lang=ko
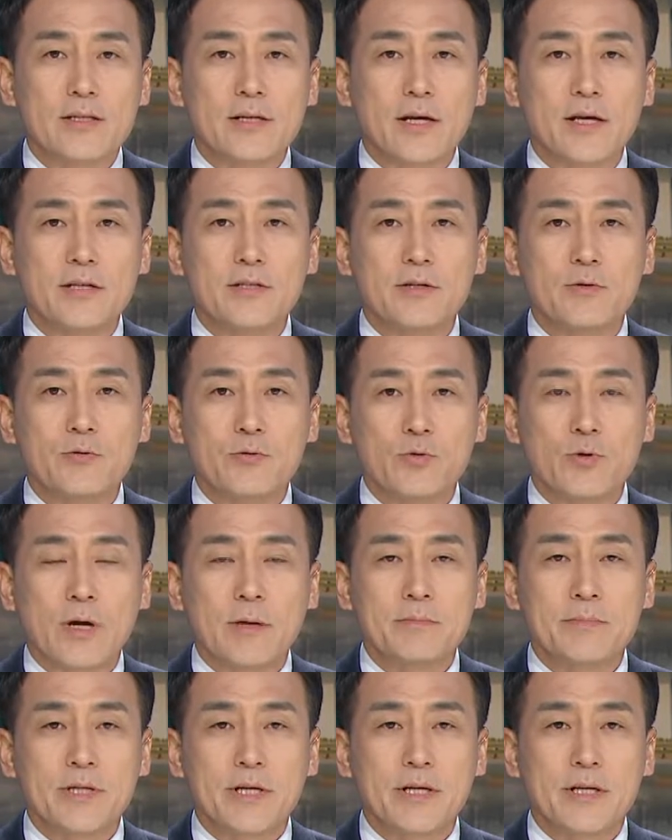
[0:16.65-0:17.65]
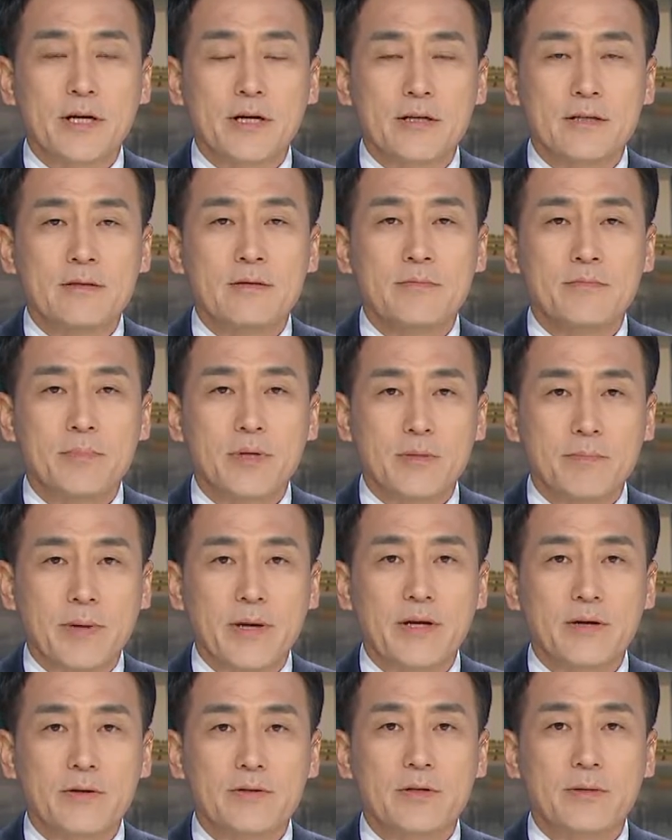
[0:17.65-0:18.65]
제19 감싸기라는
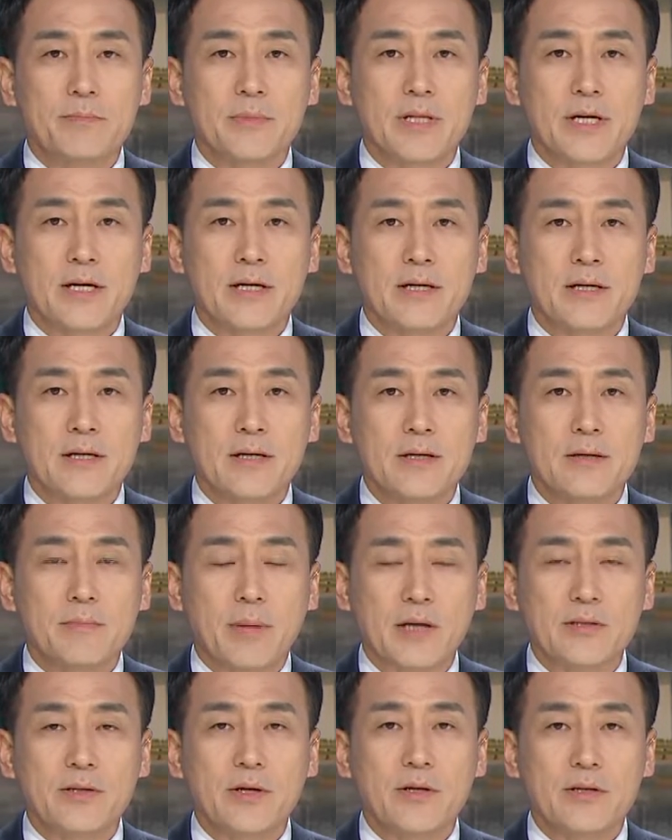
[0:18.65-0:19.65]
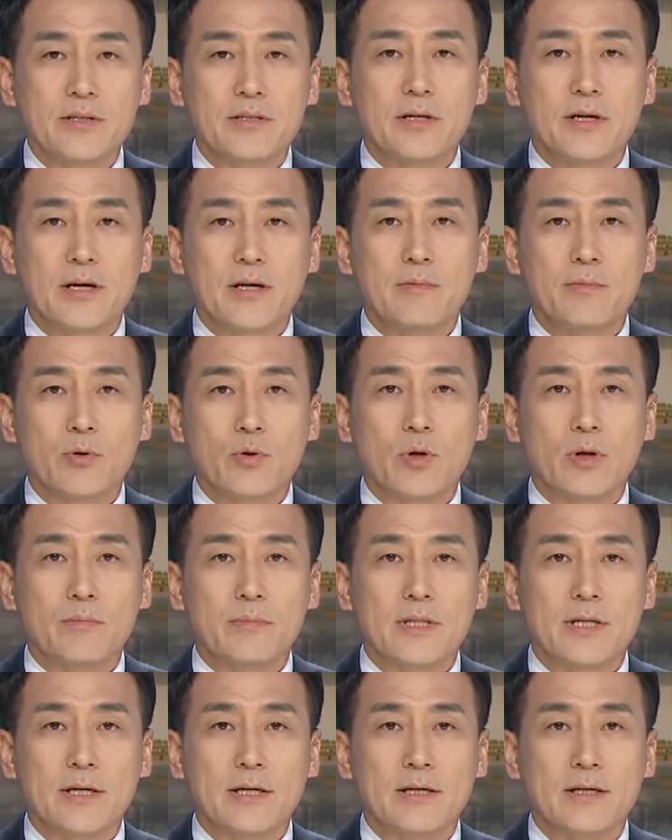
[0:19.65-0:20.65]
비판이 거셉니다. 박재형 기자가
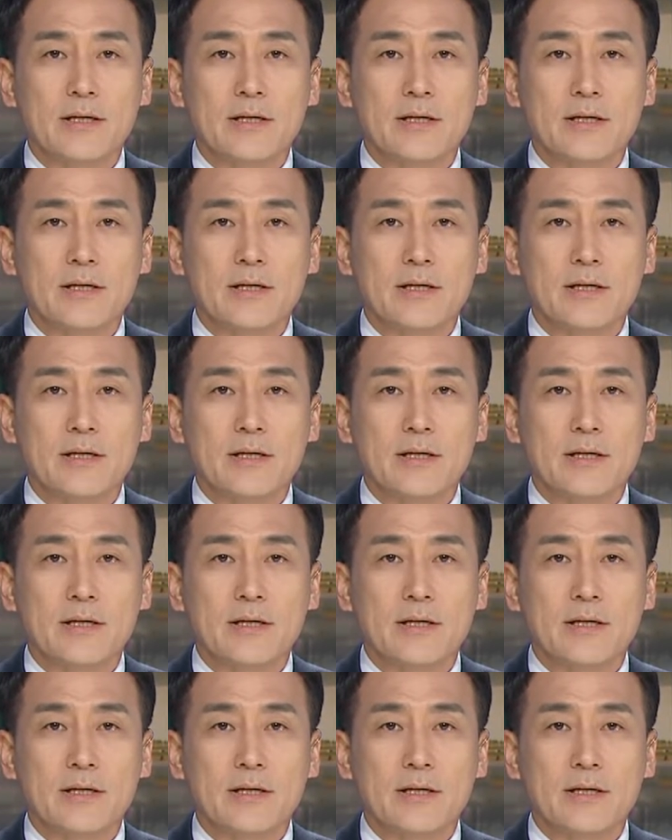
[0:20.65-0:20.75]
보도합니다.